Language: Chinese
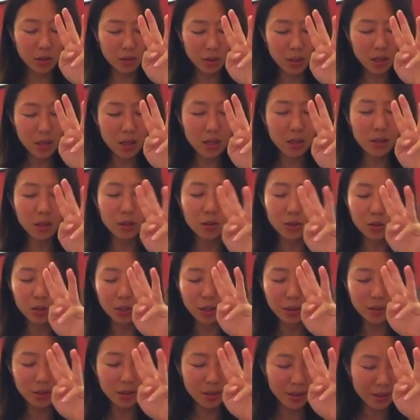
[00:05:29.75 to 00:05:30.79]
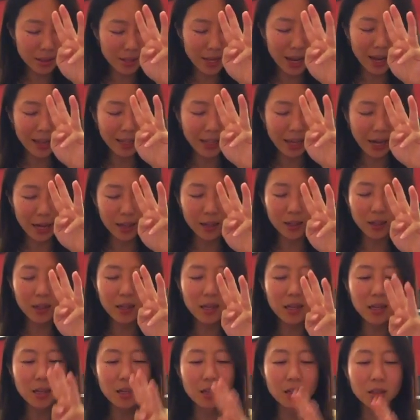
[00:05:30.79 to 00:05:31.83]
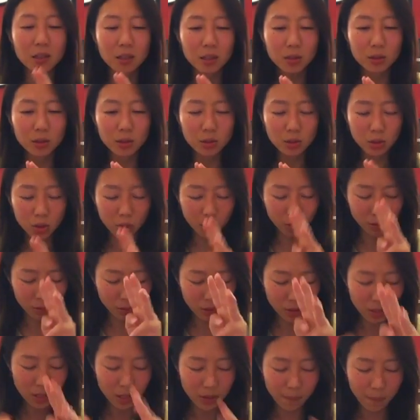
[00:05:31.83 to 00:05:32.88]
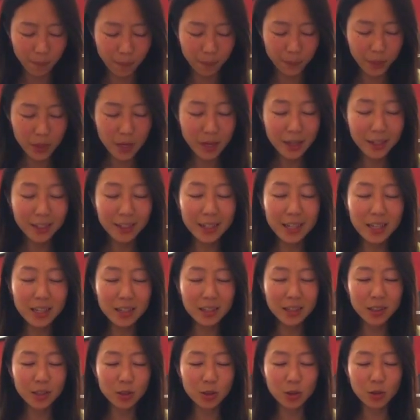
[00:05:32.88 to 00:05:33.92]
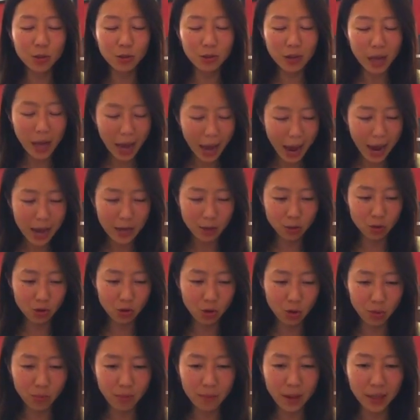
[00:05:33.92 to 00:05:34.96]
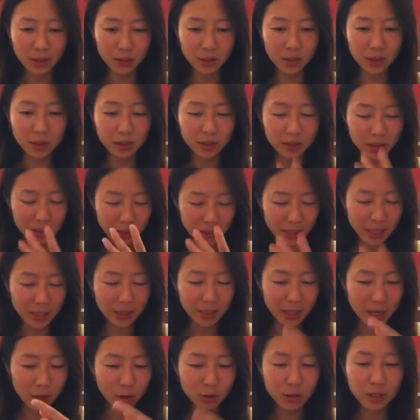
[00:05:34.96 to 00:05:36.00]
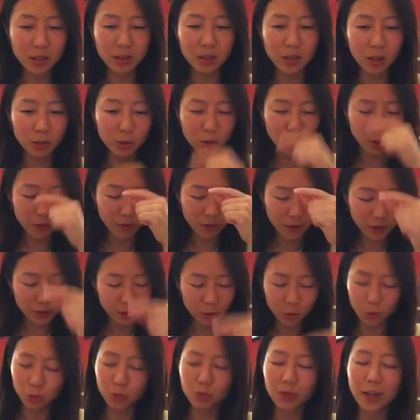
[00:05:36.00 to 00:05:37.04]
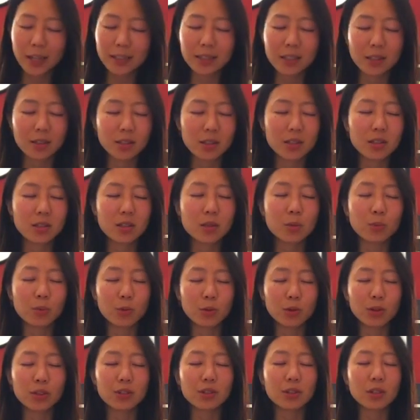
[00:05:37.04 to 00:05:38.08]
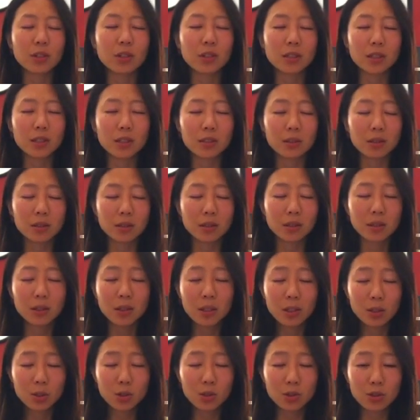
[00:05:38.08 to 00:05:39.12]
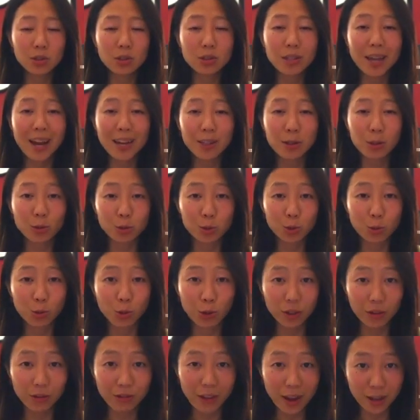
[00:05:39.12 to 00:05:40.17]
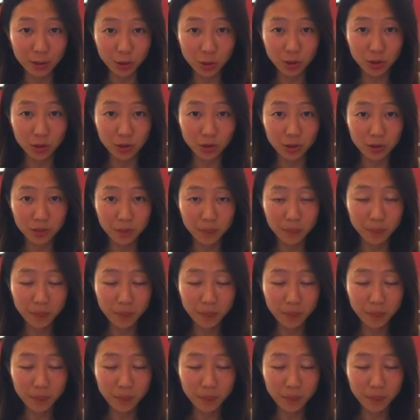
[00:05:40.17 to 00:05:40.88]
立刻沉静下来，立刻充电，立刻用爱充满这个能量，了解到对方的出发点其实不会是恶意的，只是他用错了方式。